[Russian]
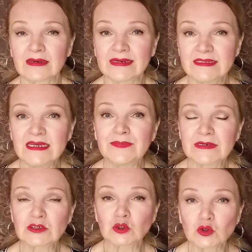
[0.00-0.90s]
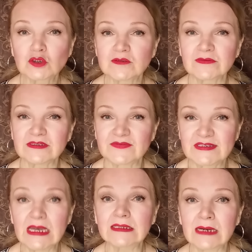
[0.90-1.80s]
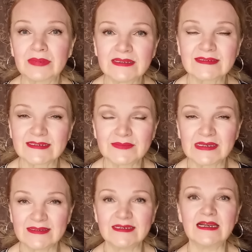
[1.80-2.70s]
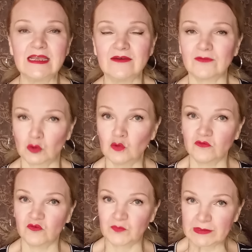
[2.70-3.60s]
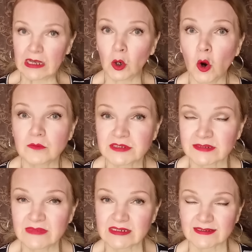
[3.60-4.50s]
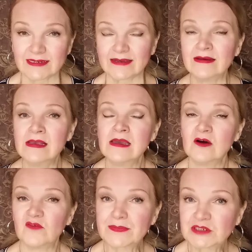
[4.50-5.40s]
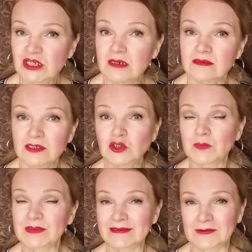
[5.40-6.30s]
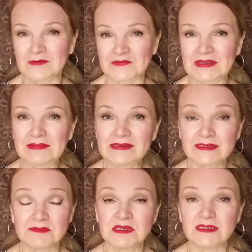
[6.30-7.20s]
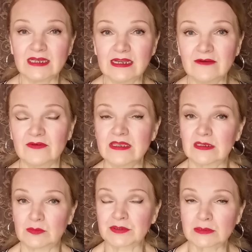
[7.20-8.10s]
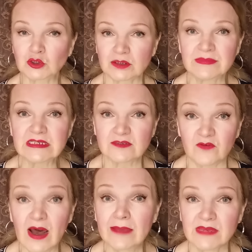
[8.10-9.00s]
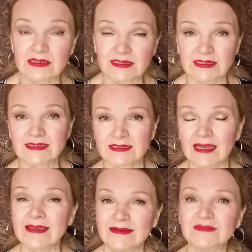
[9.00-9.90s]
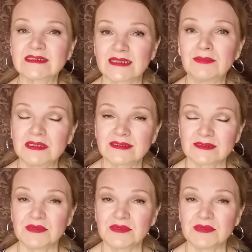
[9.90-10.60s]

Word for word: где присутствует вся таблица Менделеева. Ну, в плохом смысле. Вообще ничего плохого в таблице Менделеева нет, потому что мы с вами состоим из таблицы